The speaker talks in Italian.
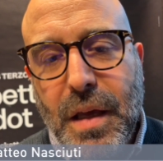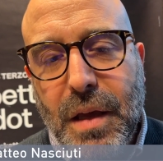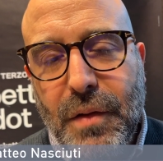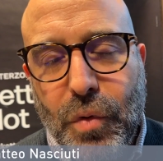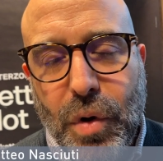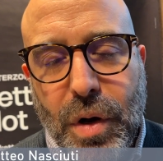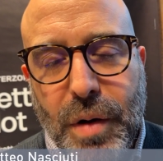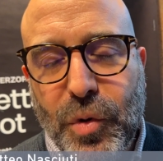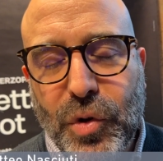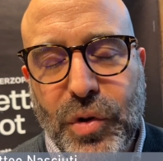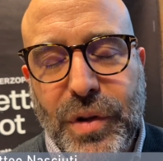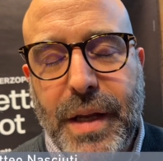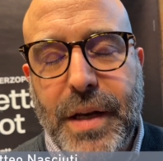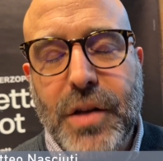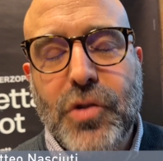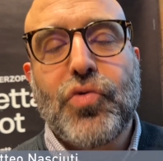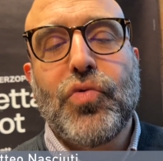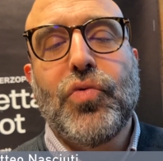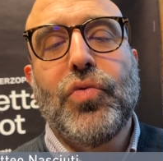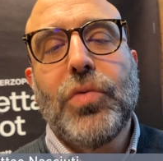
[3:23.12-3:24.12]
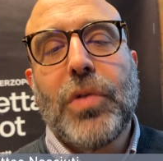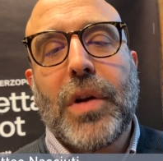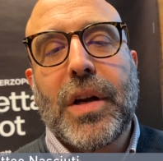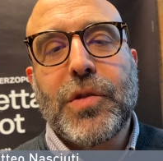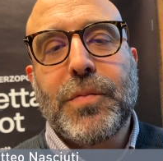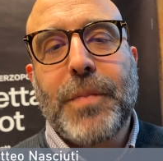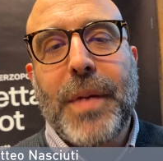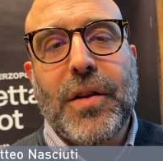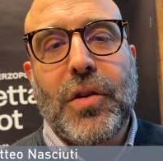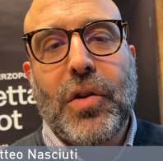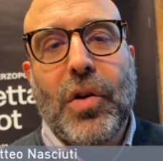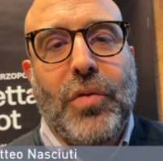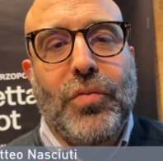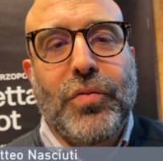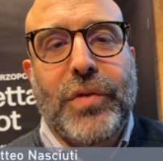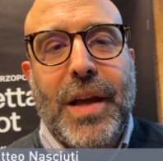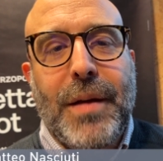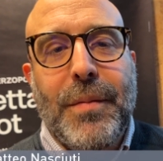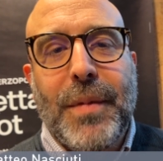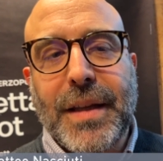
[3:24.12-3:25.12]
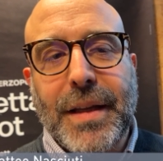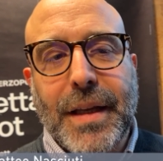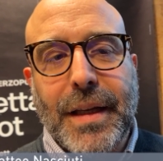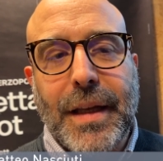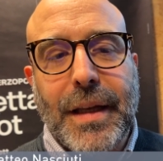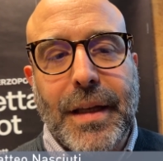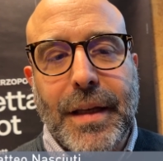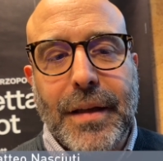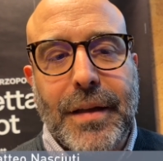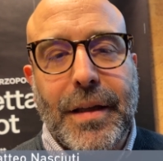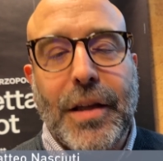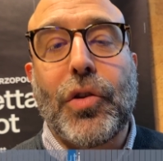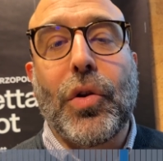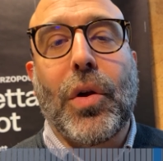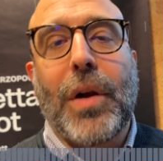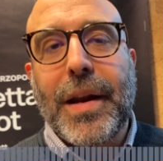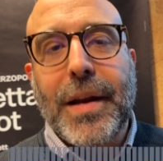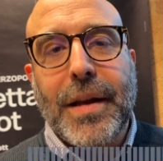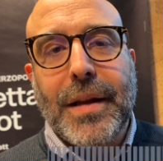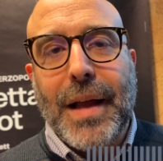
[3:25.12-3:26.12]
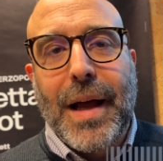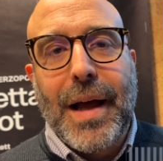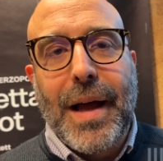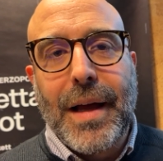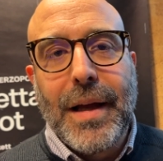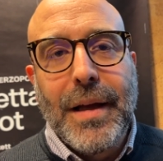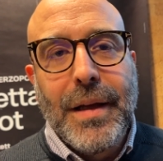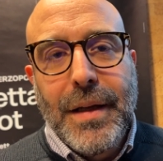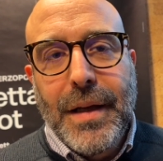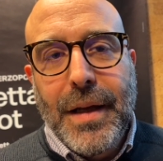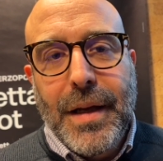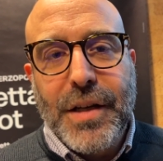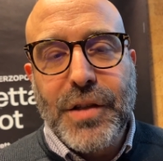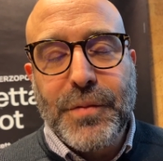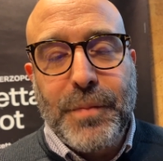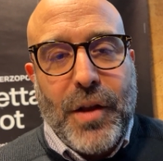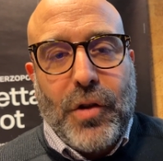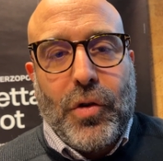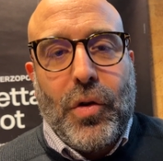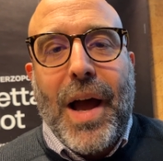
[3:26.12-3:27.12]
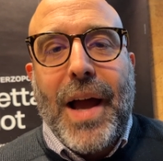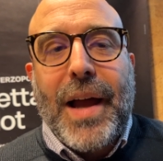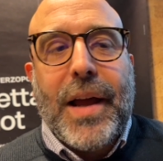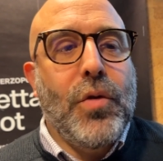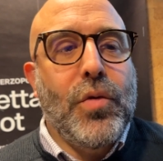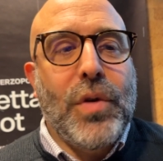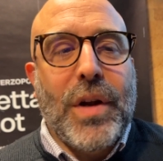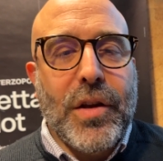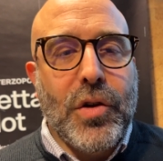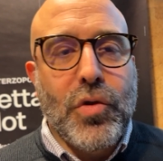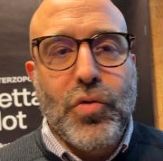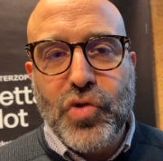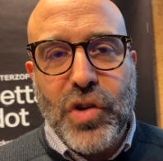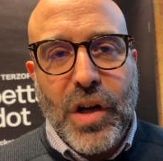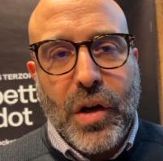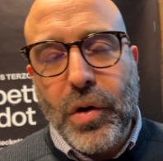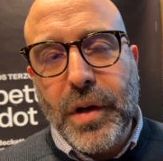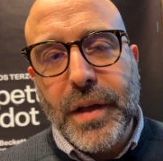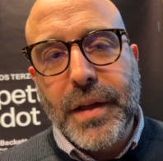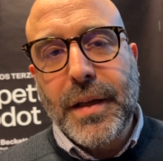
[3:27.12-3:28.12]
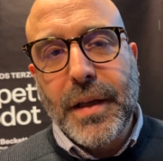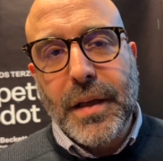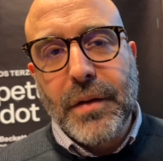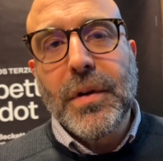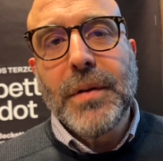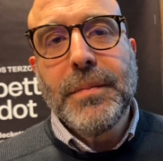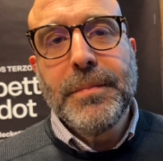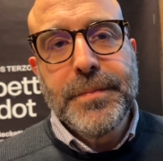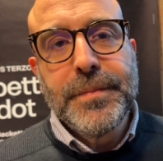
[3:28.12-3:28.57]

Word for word: vuole montare su rispetto a un tema di, di titolarità, rispetto anche a una denuncia collettiva.